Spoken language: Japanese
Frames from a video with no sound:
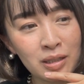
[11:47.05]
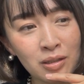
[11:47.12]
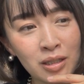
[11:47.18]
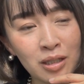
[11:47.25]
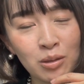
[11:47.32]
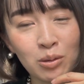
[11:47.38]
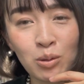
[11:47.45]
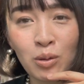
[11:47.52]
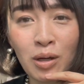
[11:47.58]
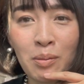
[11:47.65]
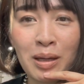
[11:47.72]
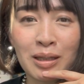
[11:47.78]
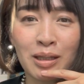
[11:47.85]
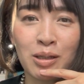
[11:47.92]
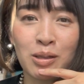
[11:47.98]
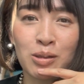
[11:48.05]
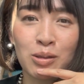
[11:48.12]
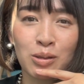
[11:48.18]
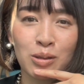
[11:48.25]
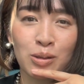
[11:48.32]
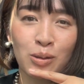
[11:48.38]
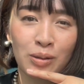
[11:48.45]
次の動画待ってる人
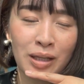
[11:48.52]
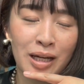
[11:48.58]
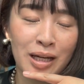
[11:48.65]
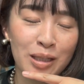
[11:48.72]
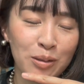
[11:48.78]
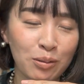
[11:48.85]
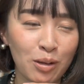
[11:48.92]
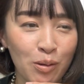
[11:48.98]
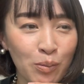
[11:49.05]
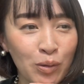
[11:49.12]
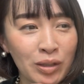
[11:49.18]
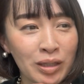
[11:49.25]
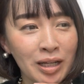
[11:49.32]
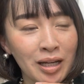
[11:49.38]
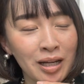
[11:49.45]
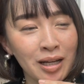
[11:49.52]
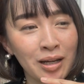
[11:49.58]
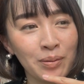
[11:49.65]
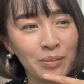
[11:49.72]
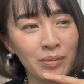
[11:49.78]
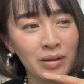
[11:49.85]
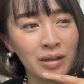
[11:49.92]
いるよなとか思いなが
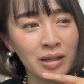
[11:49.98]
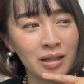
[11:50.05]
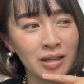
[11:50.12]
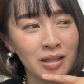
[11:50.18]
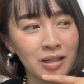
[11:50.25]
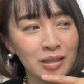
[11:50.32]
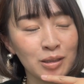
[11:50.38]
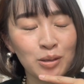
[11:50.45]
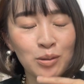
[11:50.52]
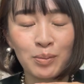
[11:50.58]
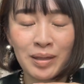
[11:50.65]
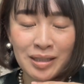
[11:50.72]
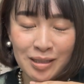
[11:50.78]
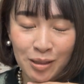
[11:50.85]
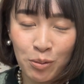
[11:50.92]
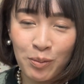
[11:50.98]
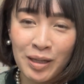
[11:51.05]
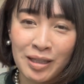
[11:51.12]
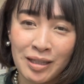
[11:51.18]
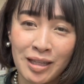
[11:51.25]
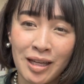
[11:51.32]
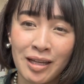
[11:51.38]
ら、ちょっとめっちゃごめ
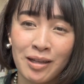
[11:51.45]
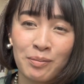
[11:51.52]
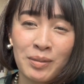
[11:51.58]
んね。